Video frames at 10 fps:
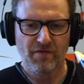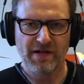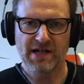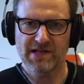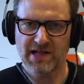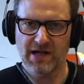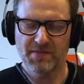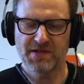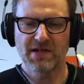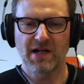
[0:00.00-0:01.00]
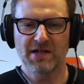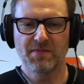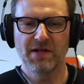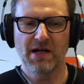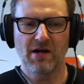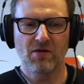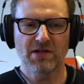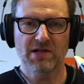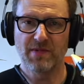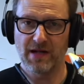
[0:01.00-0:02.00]
Wenn das klappt, kann ich mir
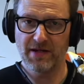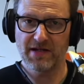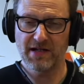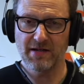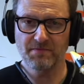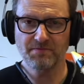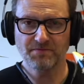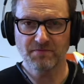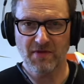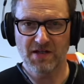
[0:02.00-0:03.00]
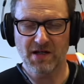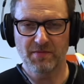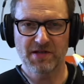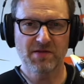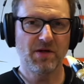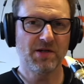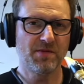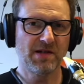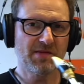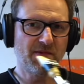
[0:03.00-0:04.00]
auch das Playback nehmen. Ich kann mir zum
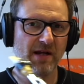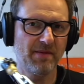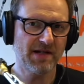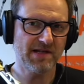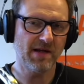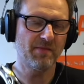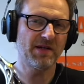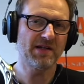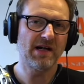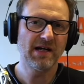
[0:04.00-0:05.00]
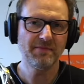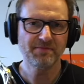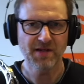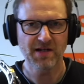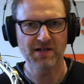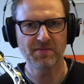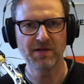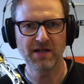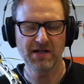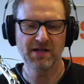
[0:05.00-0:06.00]
Beispiel das Playback, das MP3, kann ich
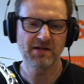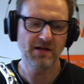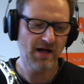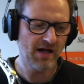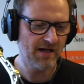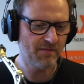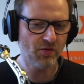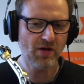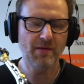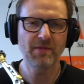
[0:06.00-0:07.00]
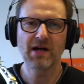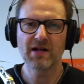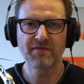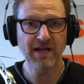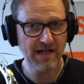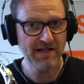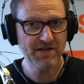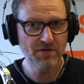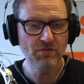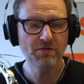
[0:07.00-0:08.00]
mir in ein Programm laden wie
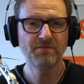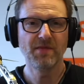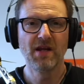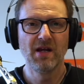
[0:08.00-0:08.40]
AnyTune